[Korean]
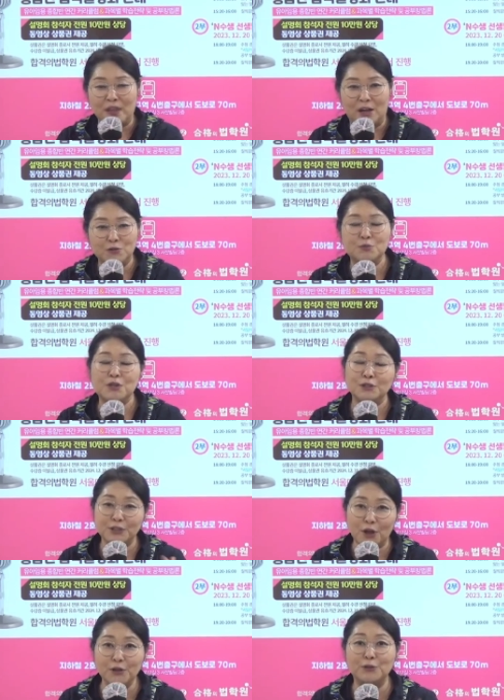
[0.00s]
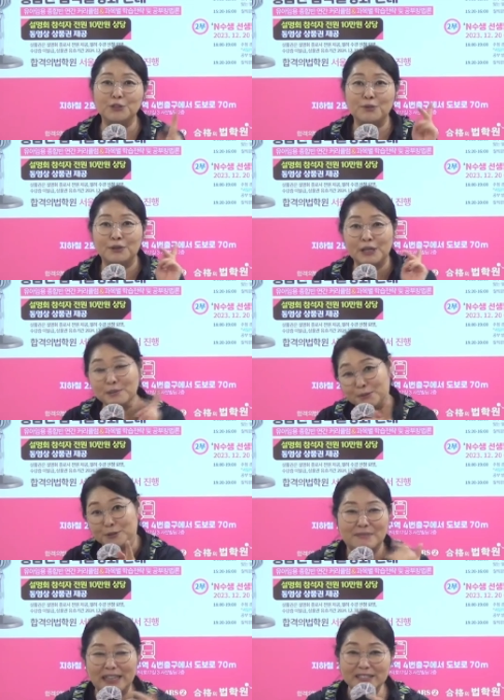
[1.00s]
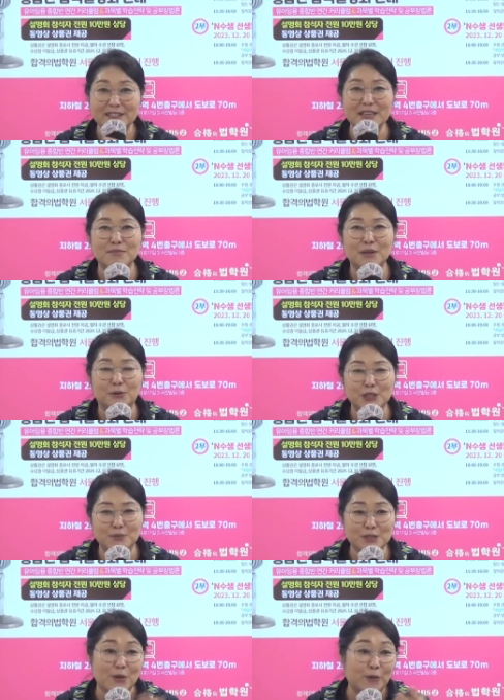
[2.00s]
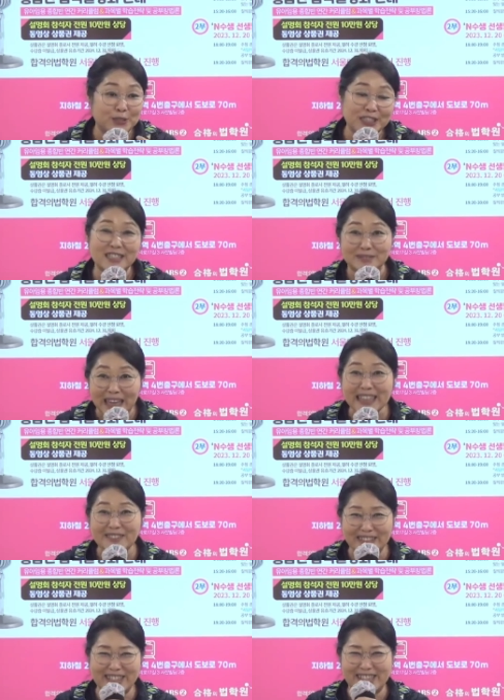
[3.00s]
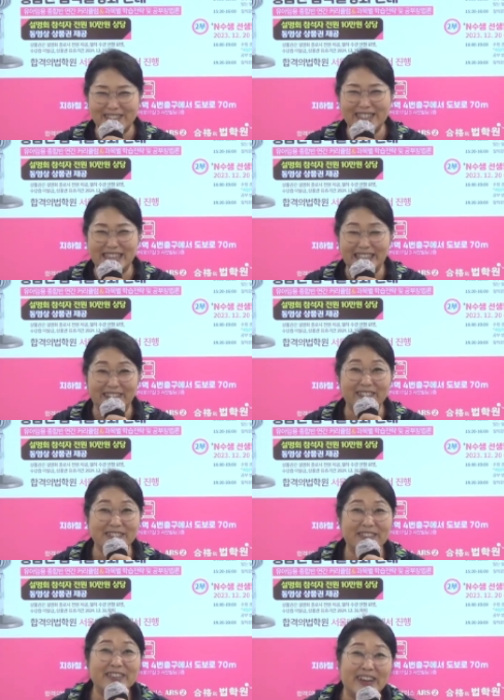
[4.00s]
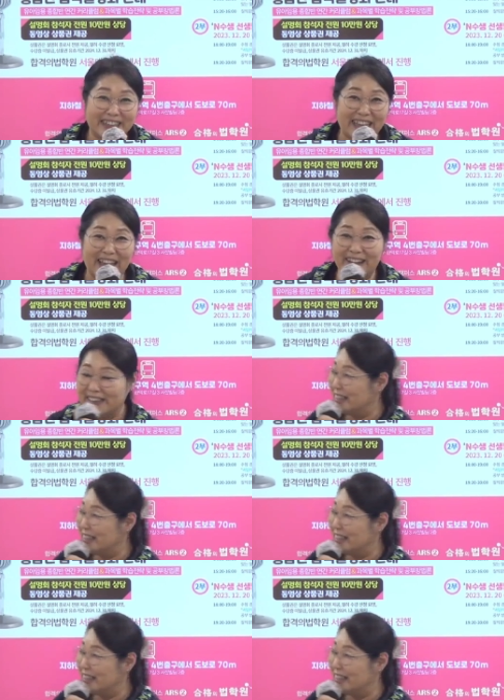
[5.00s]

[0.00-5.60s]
어, 좀 천천히 오시면 1분. 많은 선생님들이 오시면 저하고 직접 상담하실 수 있으니까 너무 좋을 것 같아요.